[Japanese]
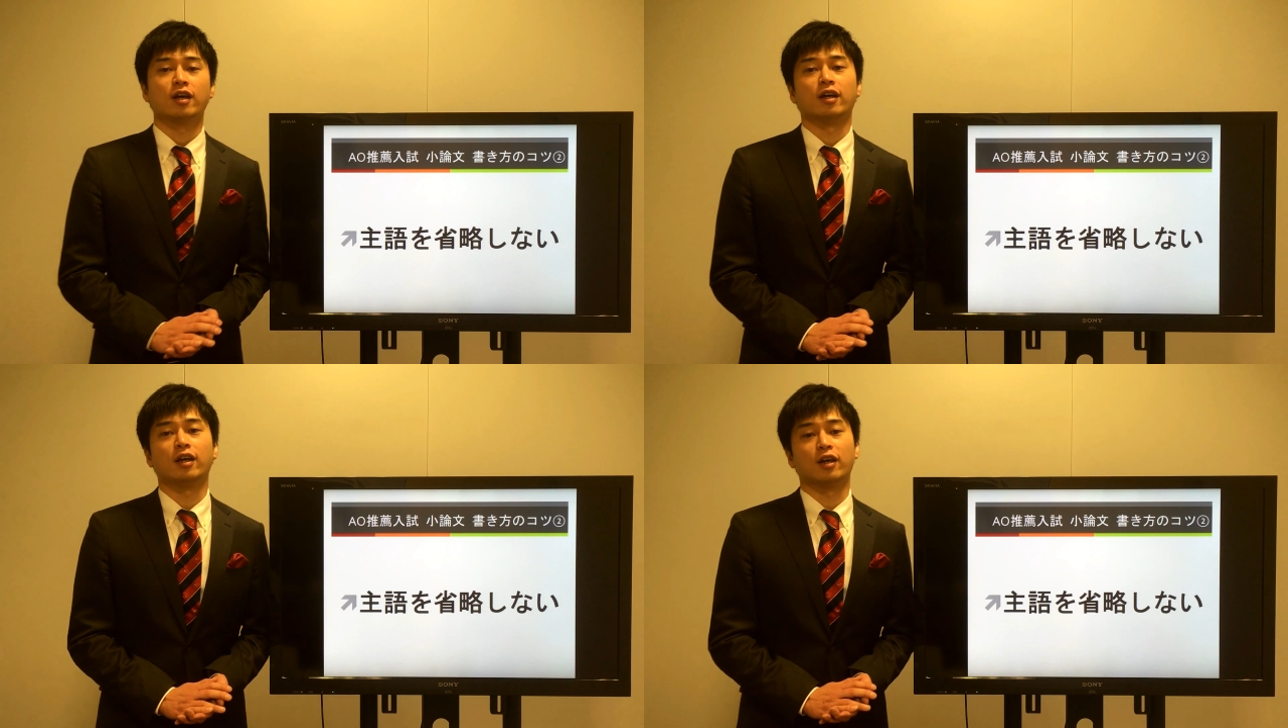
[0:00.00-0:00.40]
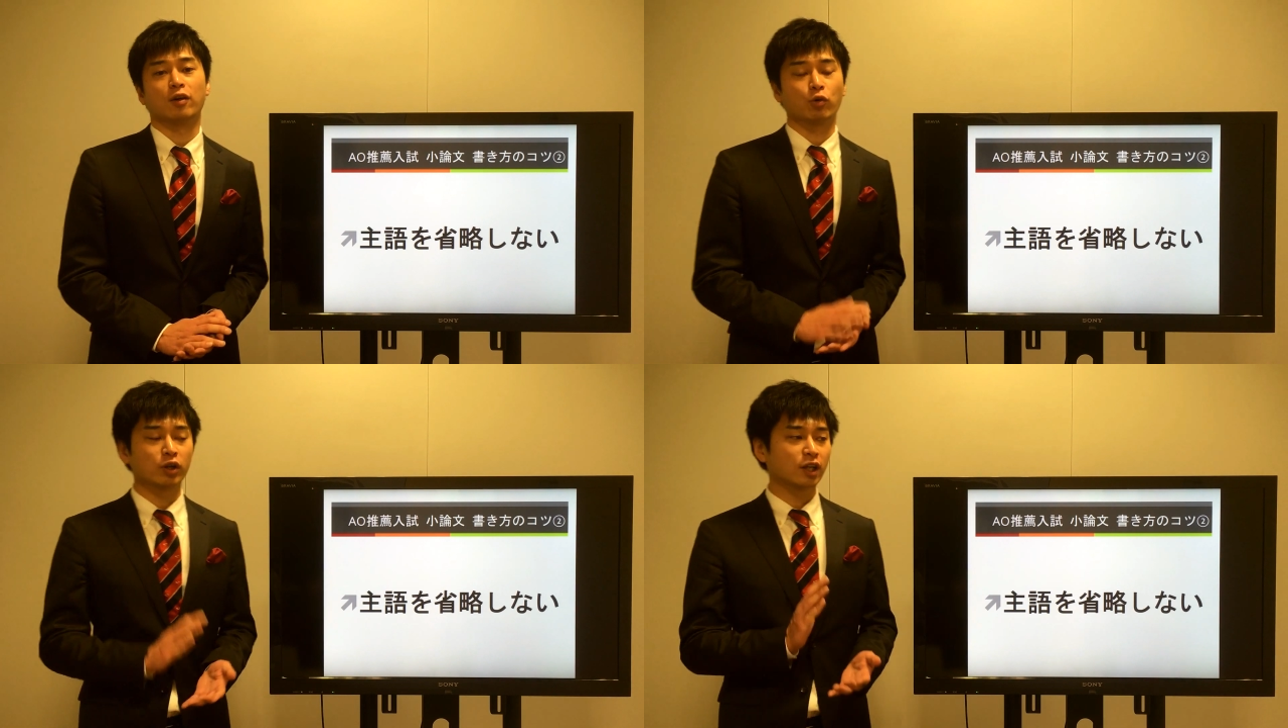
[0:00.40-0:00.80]

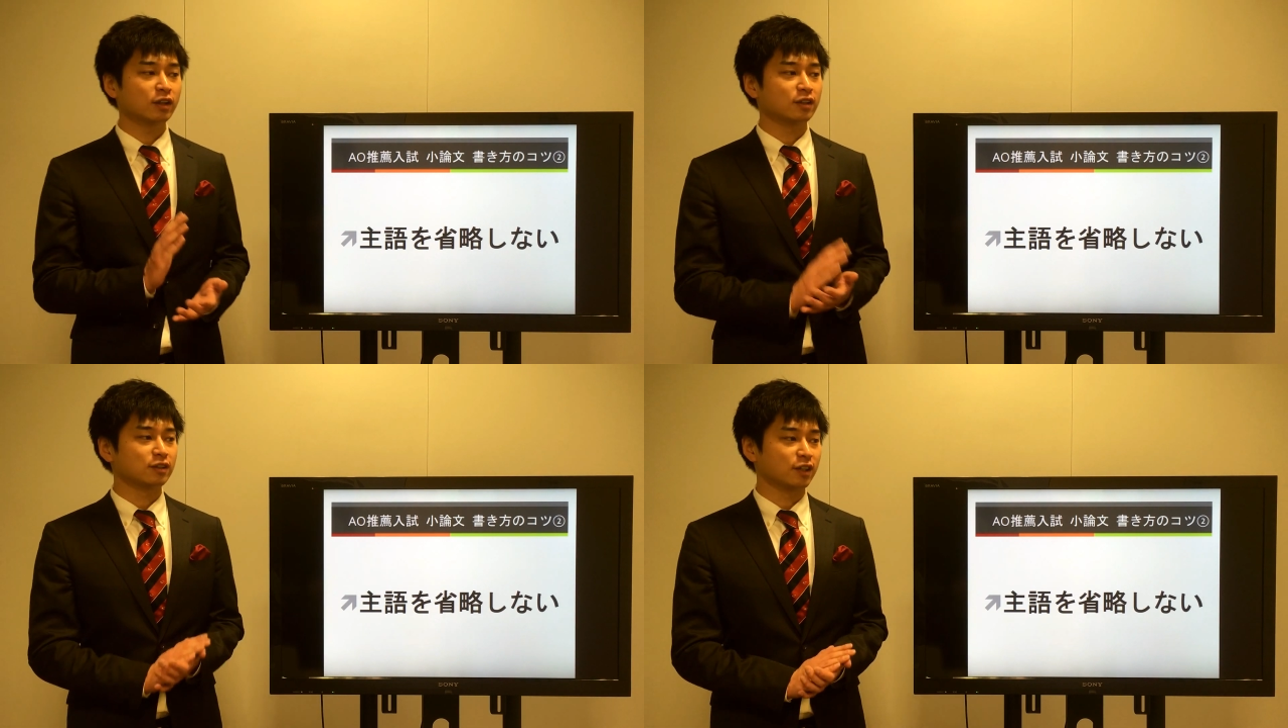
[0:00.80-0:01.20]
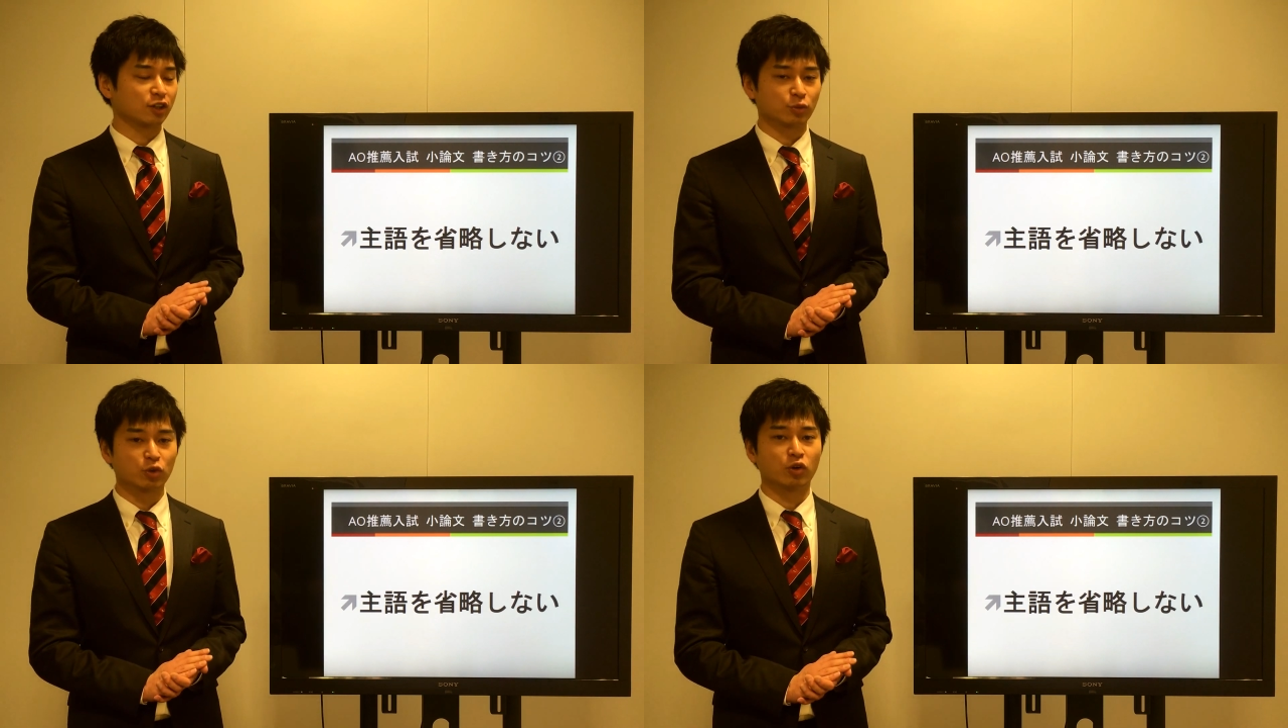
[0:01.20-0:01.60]
えー、これなんですけ
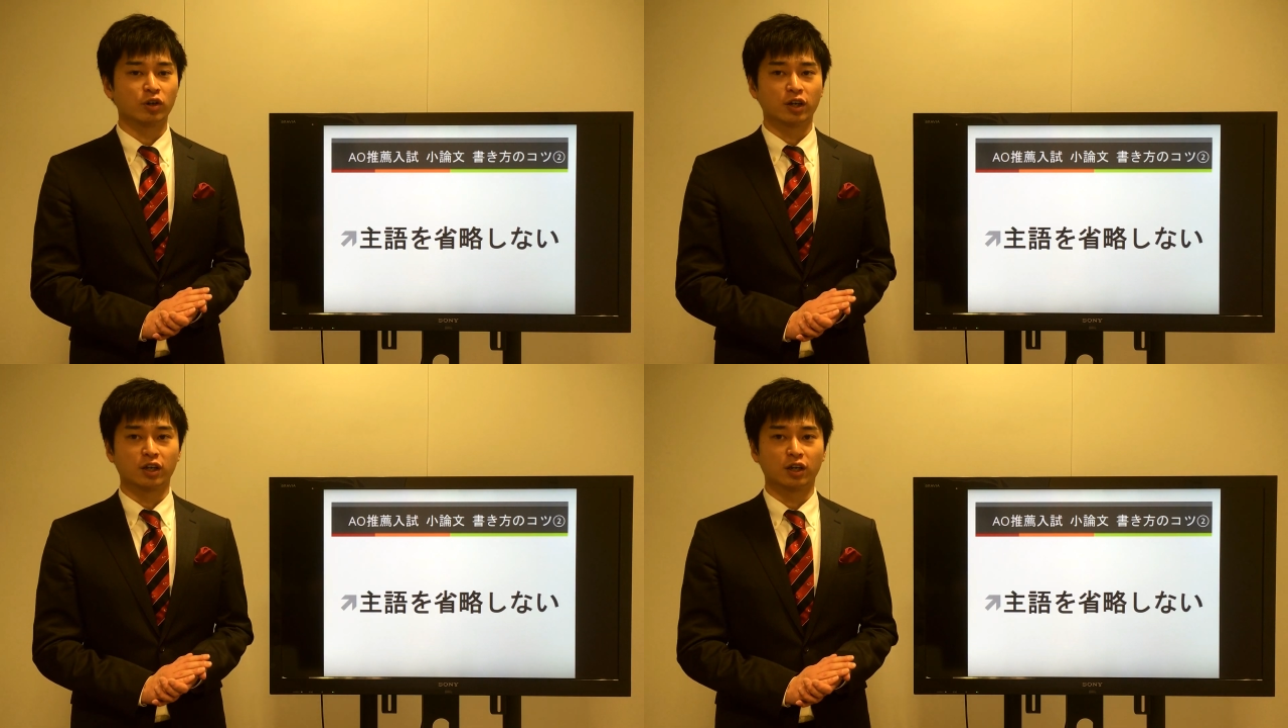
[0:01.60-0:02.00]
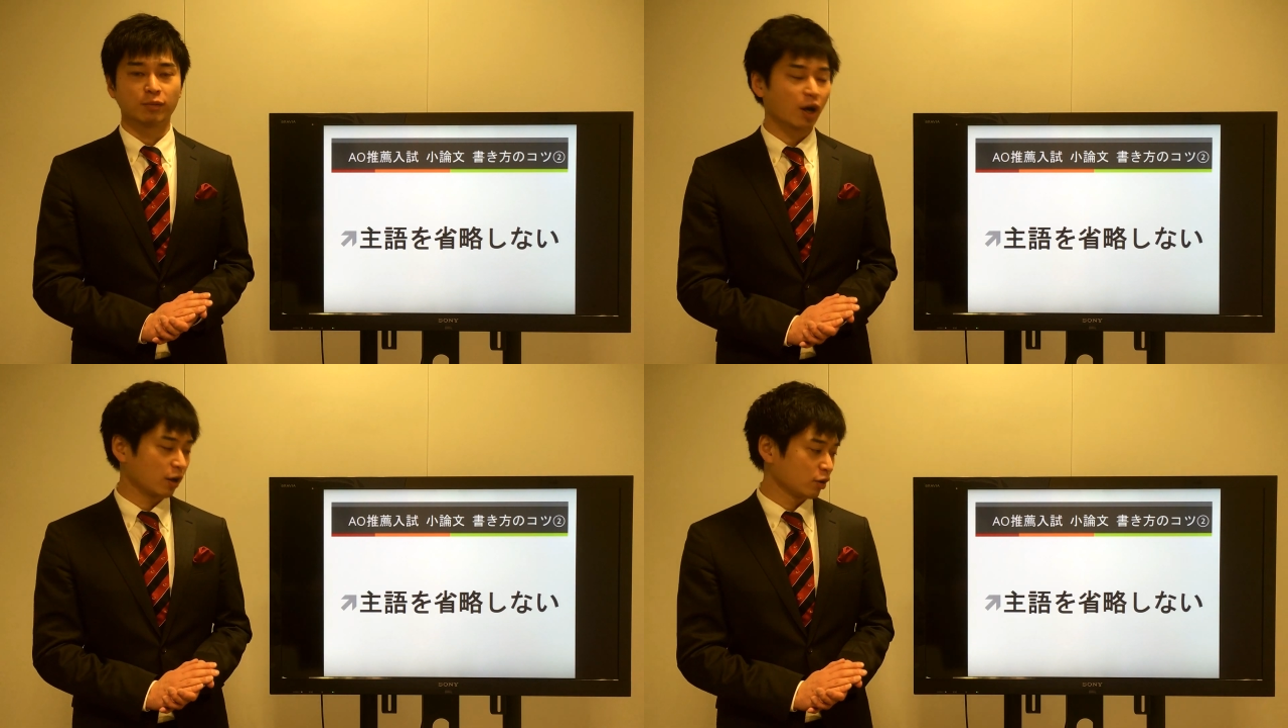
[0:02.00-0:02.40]
れども、えー、
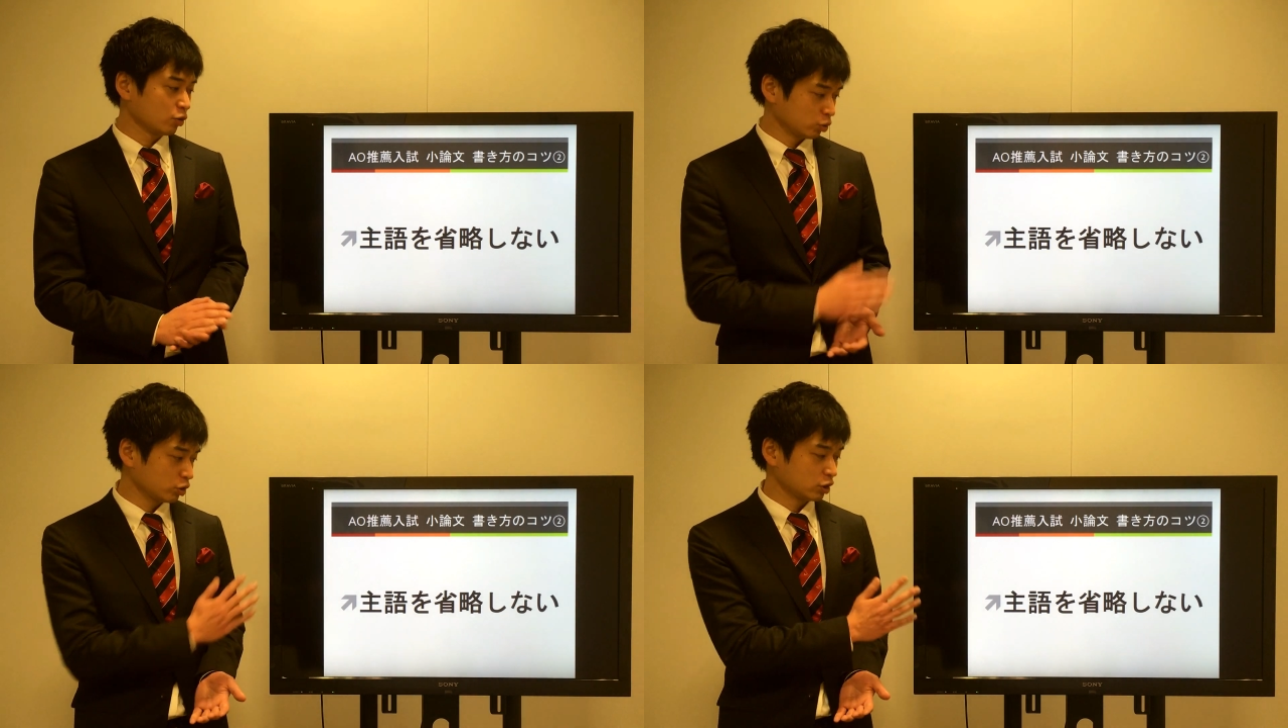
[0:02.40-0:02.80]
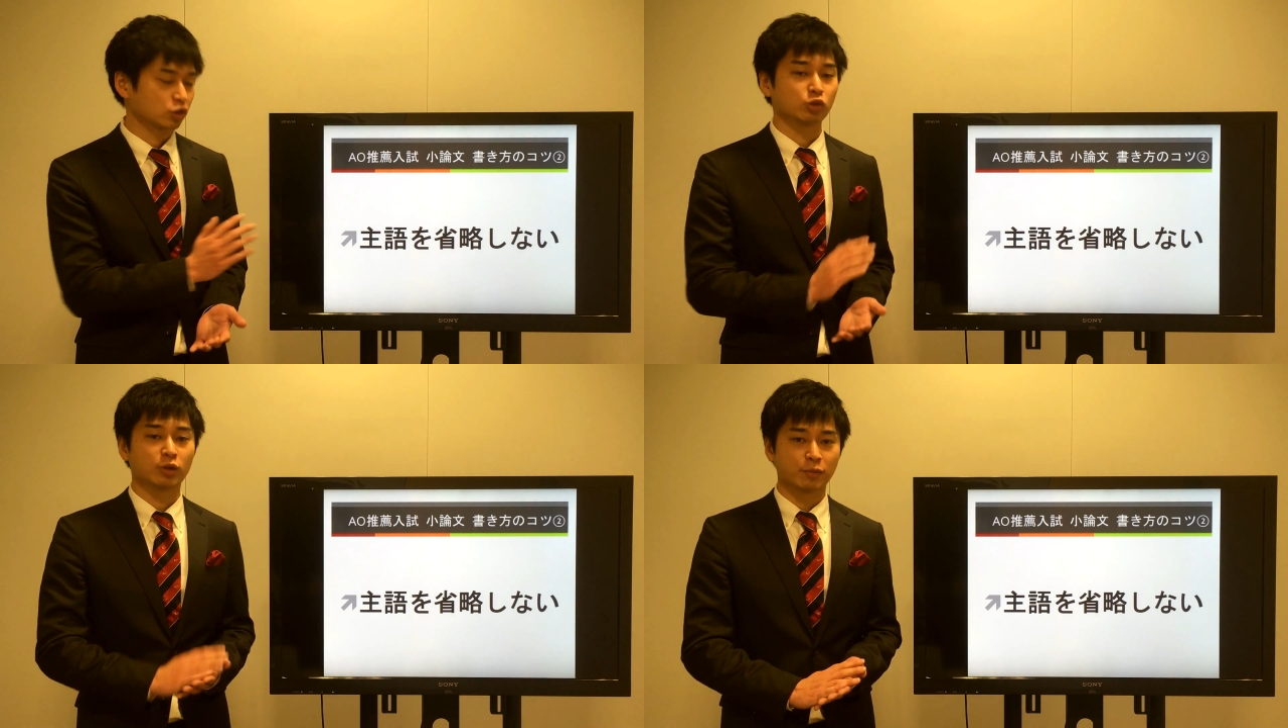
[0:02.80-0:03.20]
まあ本当に
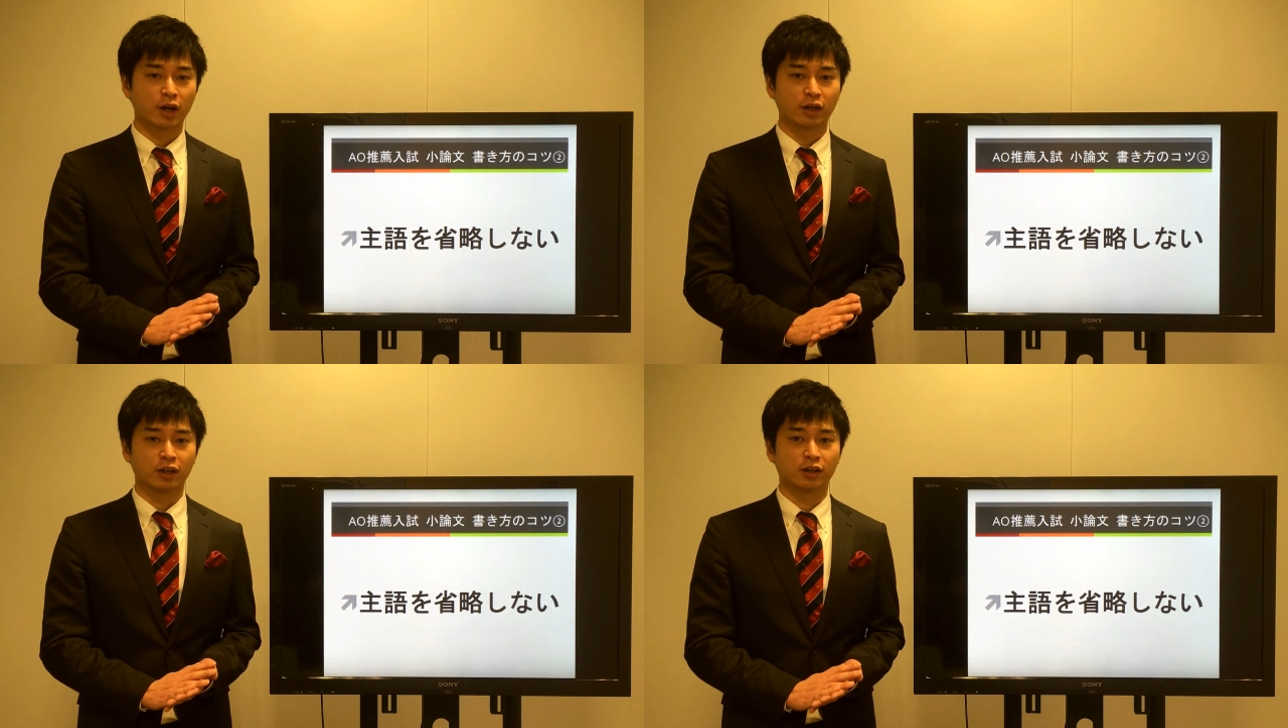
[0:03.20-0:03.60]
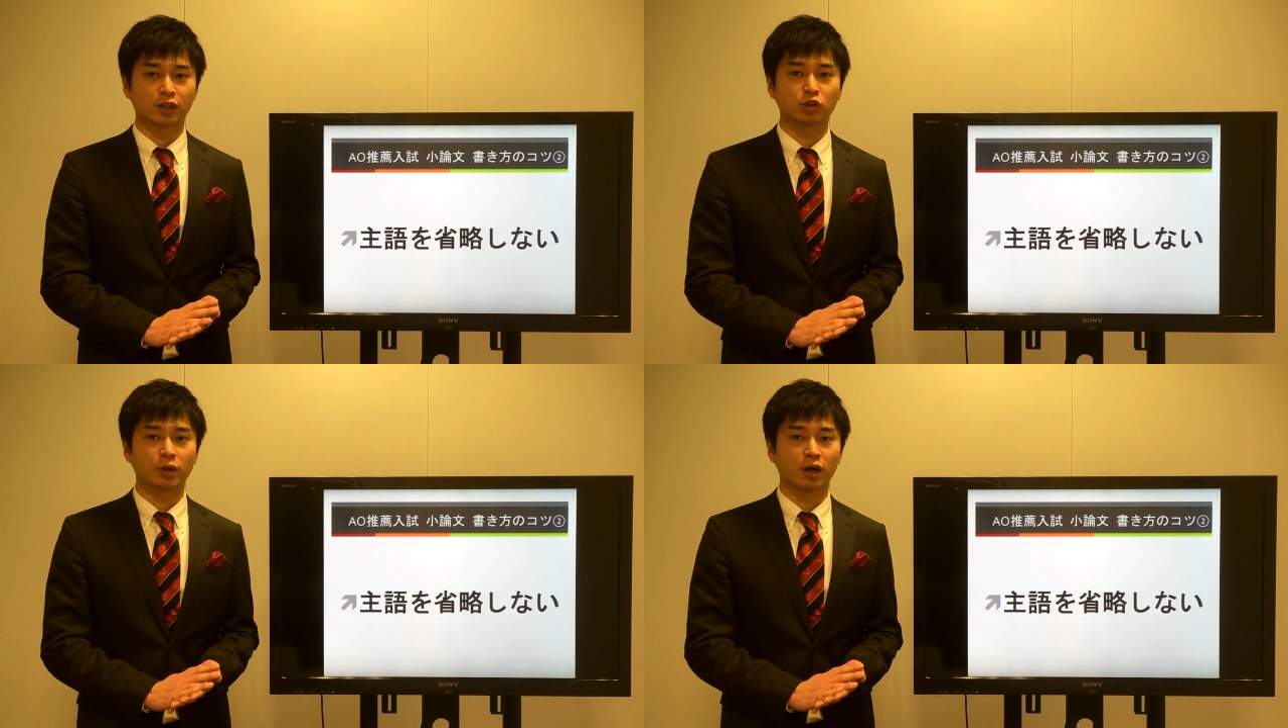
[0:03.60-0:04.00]
そのまま、
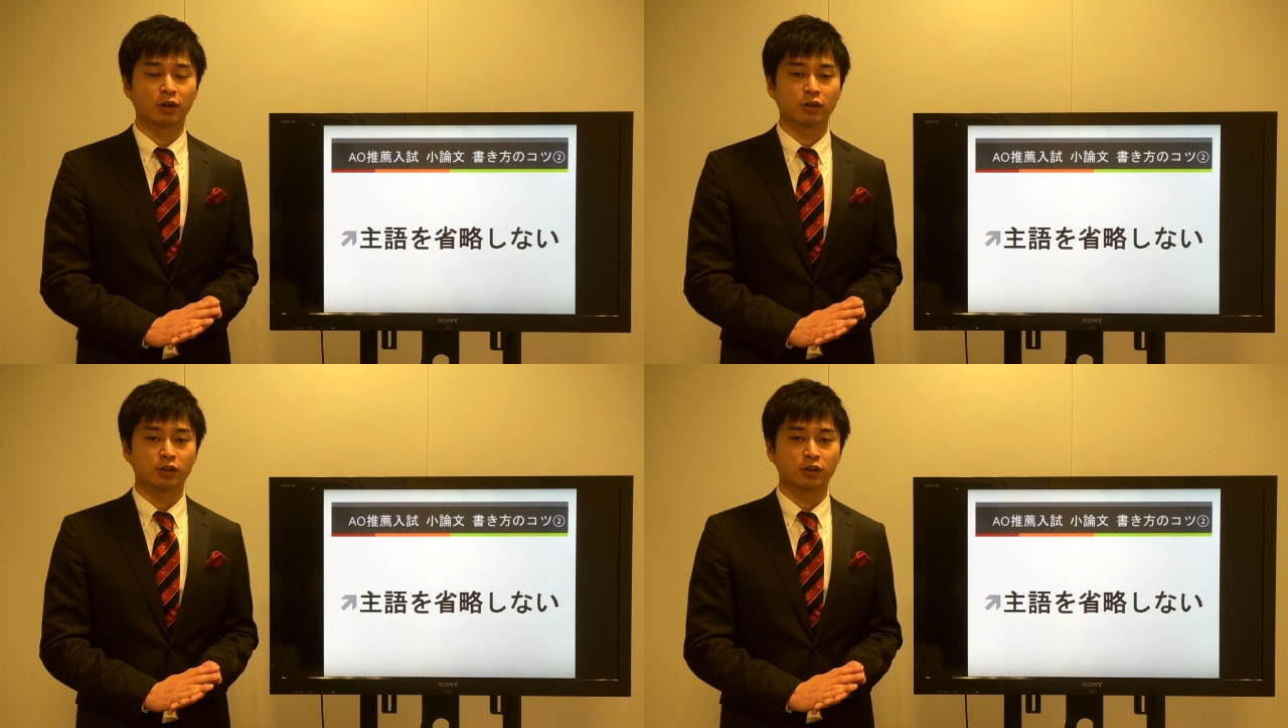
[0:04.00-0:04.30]
えー、例えば、